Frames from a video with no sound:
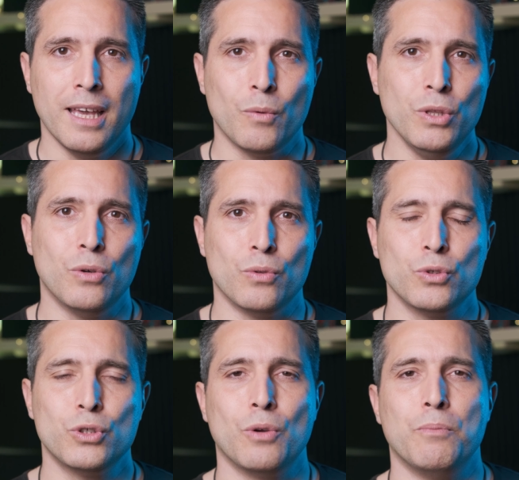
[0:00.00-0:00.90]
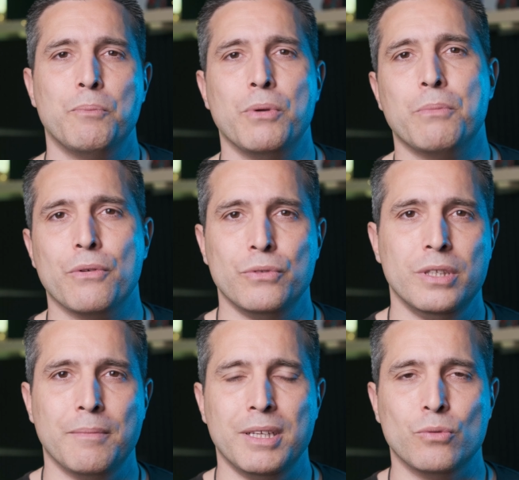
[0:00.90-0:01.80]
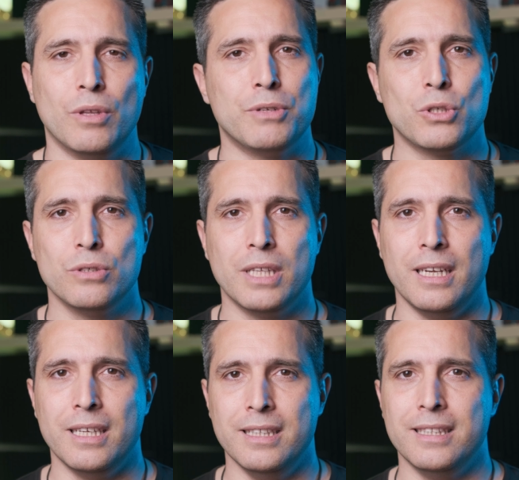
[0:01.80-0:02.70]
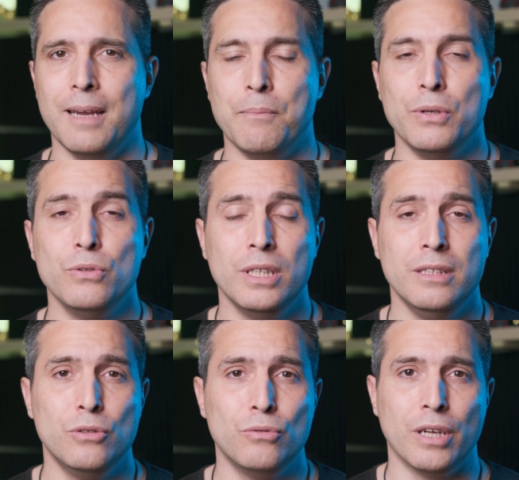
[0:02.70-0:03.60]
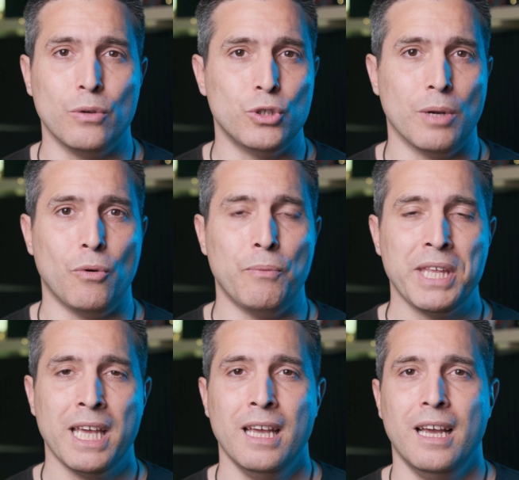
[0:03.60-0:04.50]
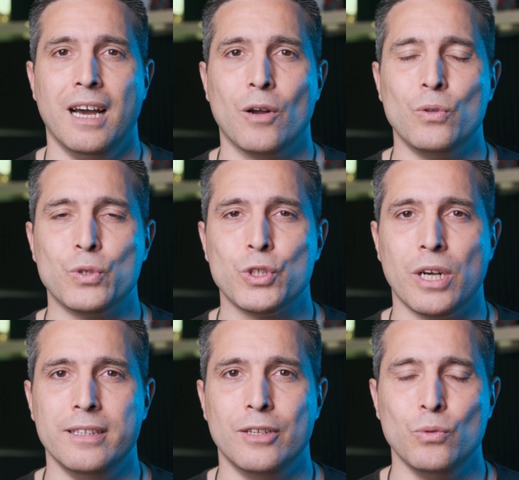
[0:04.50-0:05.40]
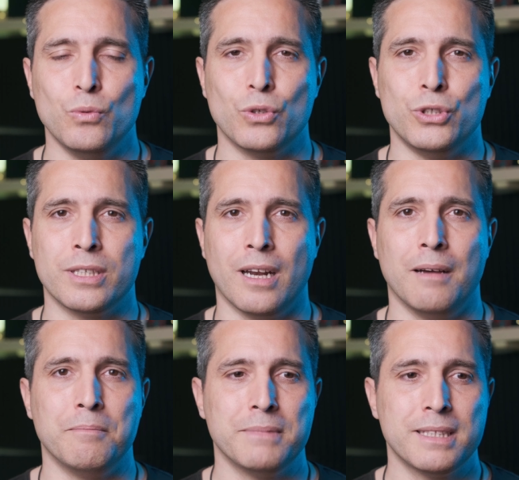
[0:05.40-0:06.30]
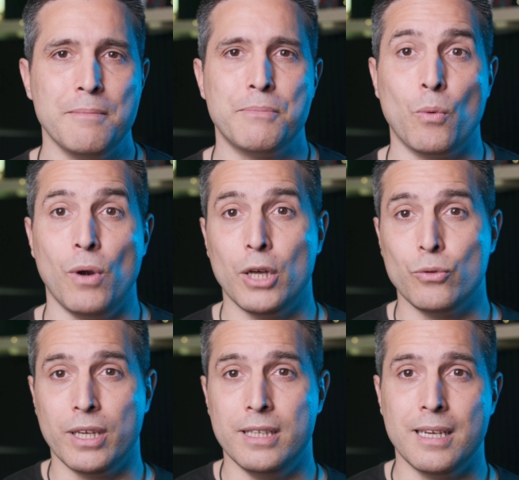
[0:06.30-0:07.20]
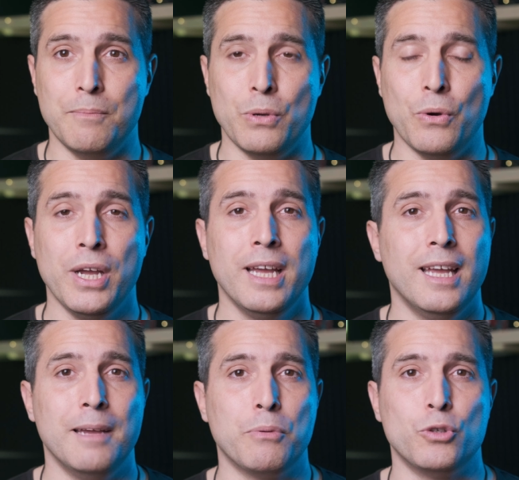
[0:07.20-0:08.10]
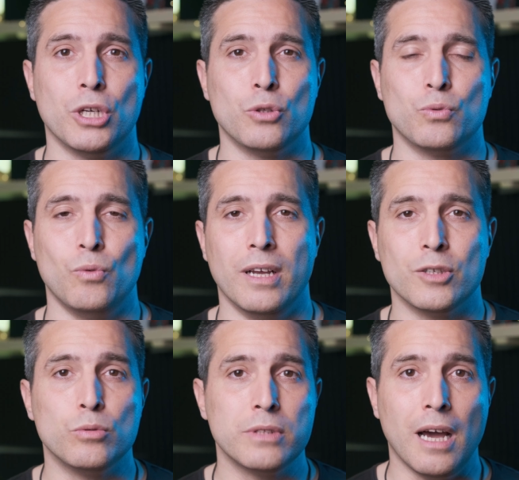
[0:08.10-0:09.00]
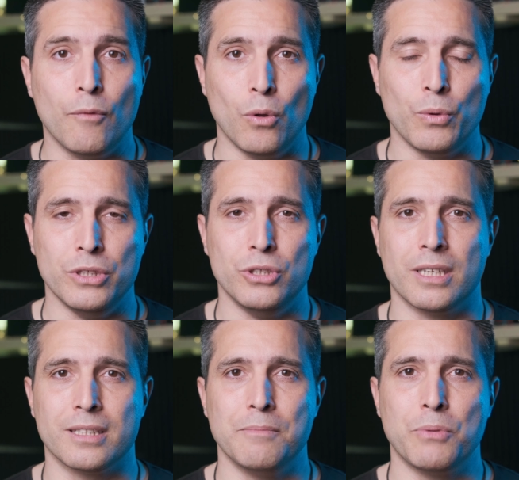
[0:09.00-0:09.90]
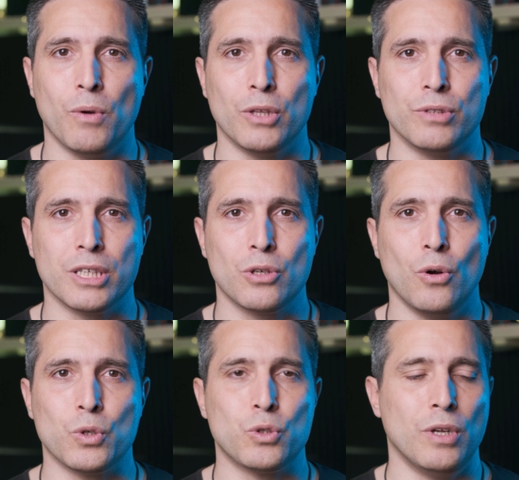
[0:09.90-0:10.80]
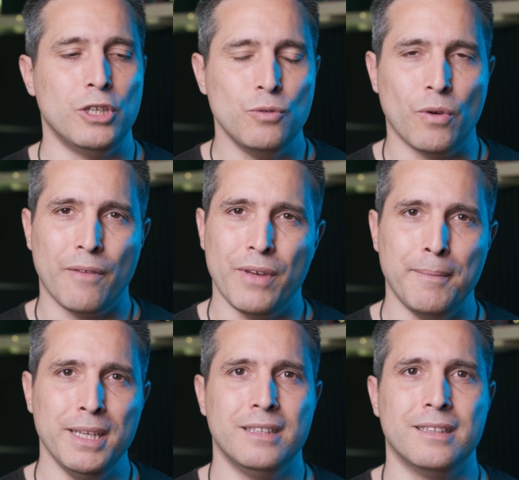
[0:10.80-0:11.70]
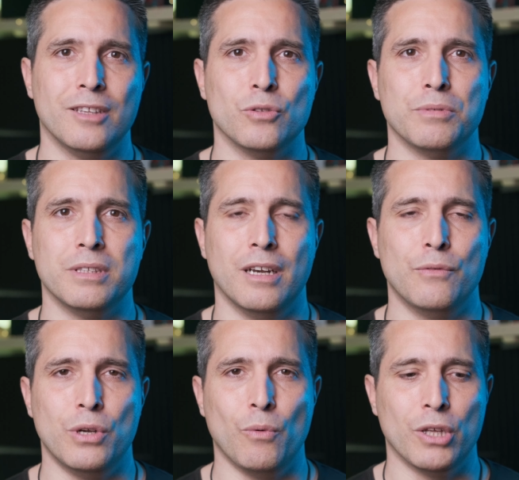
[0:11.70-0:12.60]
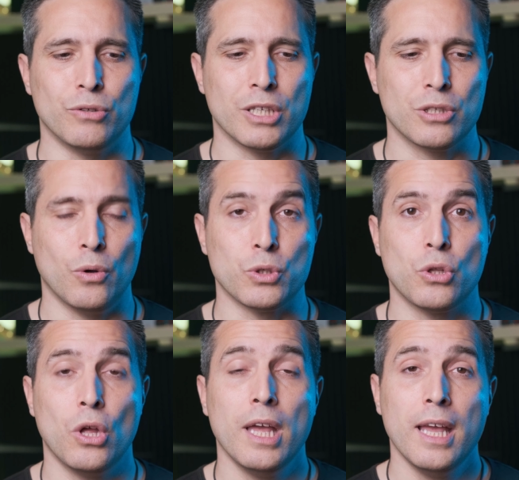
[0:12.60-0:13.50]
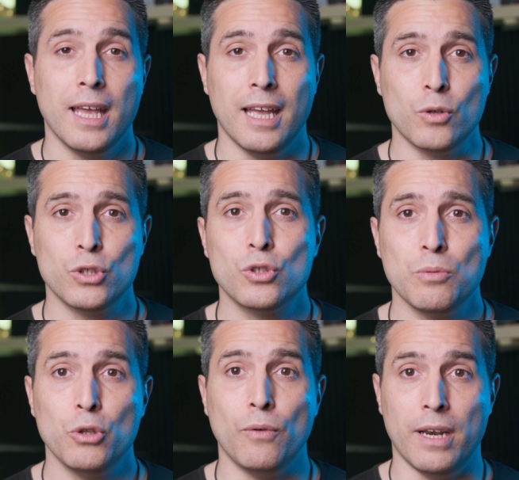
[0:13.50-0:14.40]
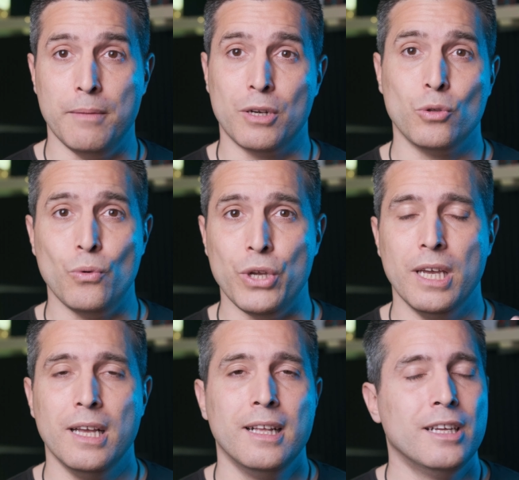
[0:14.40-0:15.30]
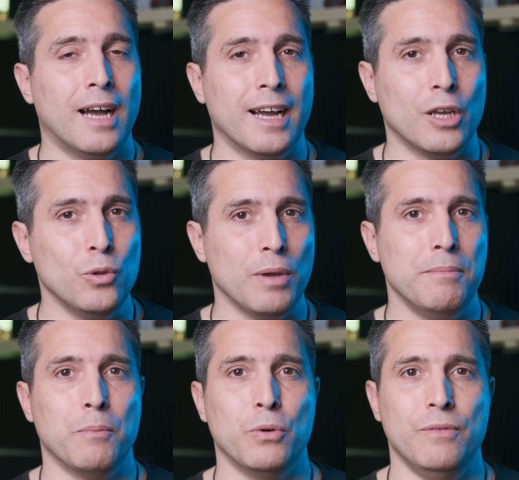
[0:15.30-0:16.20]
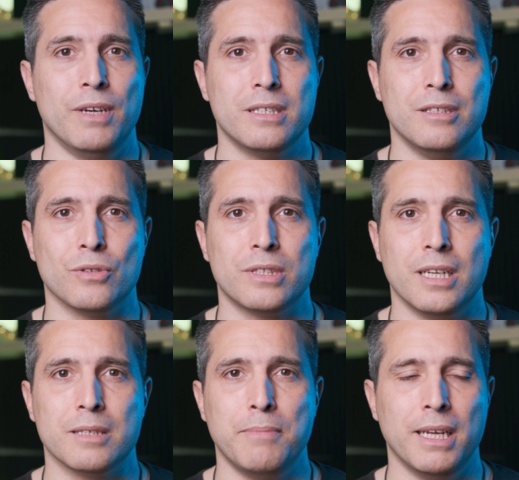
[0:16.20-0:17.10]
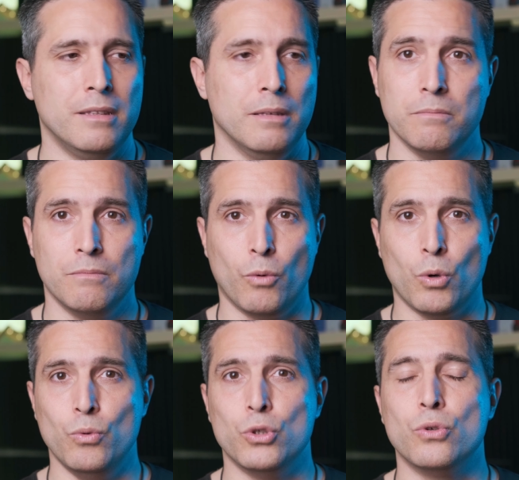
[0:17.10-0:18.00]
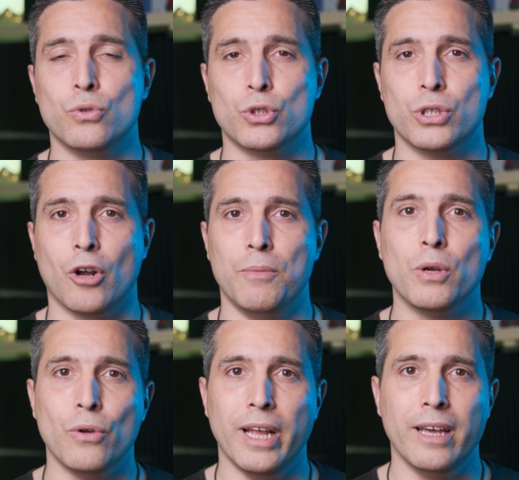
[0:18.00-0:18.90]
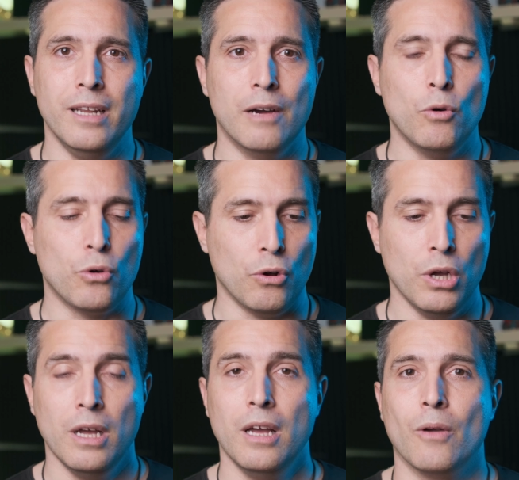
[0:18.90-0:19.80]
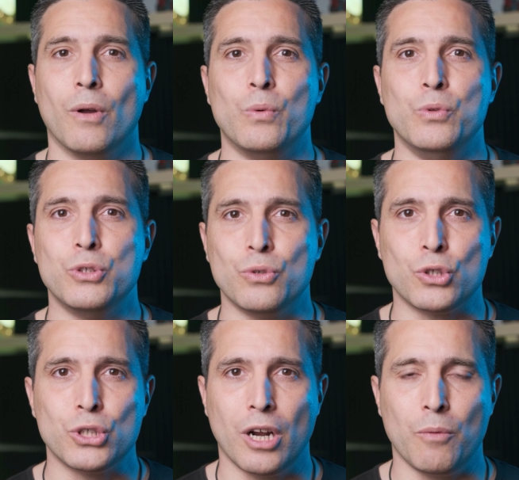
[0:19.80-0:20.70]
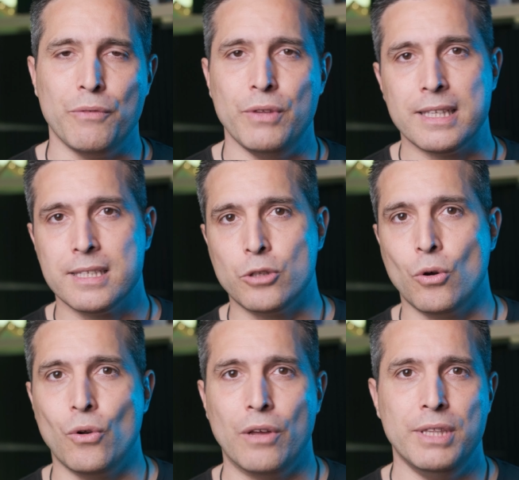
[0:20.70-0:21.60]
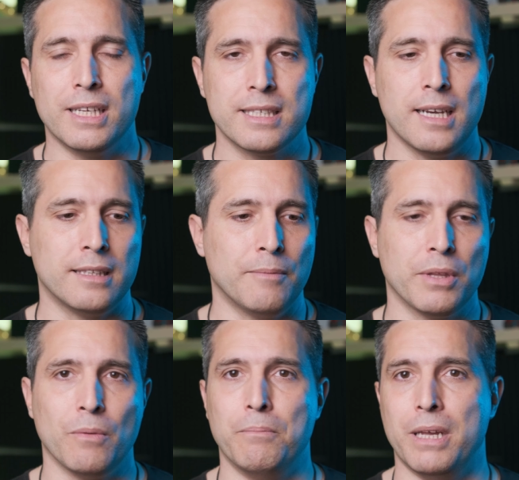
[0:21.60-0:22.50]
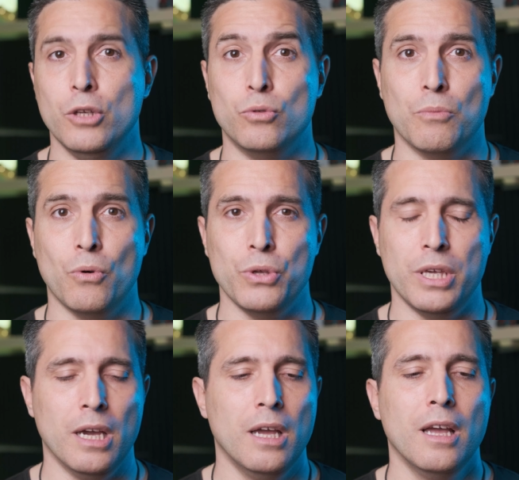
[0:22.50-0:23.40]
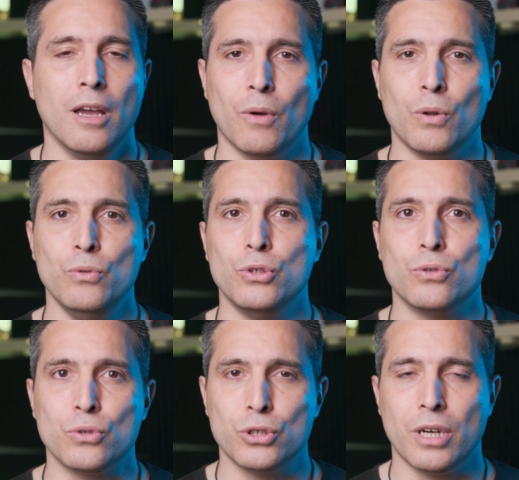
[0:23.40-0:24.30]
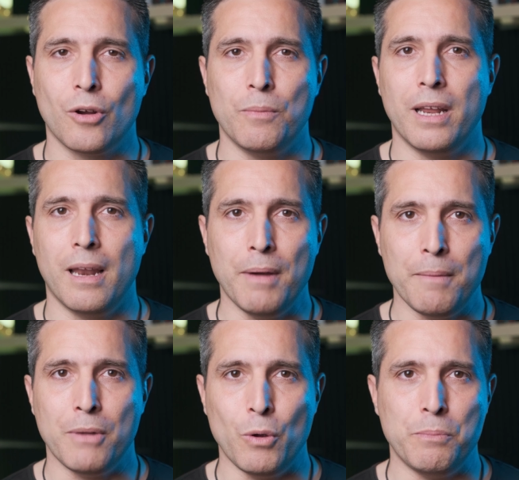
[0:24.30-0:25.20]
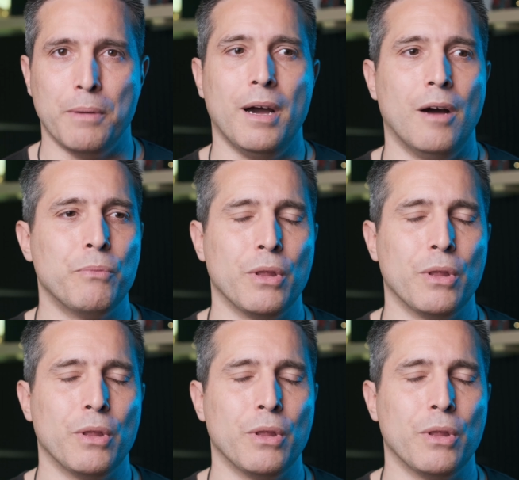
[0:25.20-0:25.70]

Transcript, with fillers: Quindi conoscere un po' più approfonditamente una persona richiede tempo e non è detto che riusciamo a conoscerla del tutto, ci sarà sempre un lato che ad esempio è poggiato sul, sul, tavolo, quindi ci sarà sempre un lato nascosto e ci vorrà veramente tanto per tirare fuori quel lato nascosto. E allo stesso modo vale per noi, anche noi abbiamo diversi nostri aspetti, qualcuno ci conoscerà come il collega di lavoro, qualcuno ci conoscerà come il fidanzato o la fidanzata, marito, moglie, qualcuno ci conoscerà come la mamma o il papà,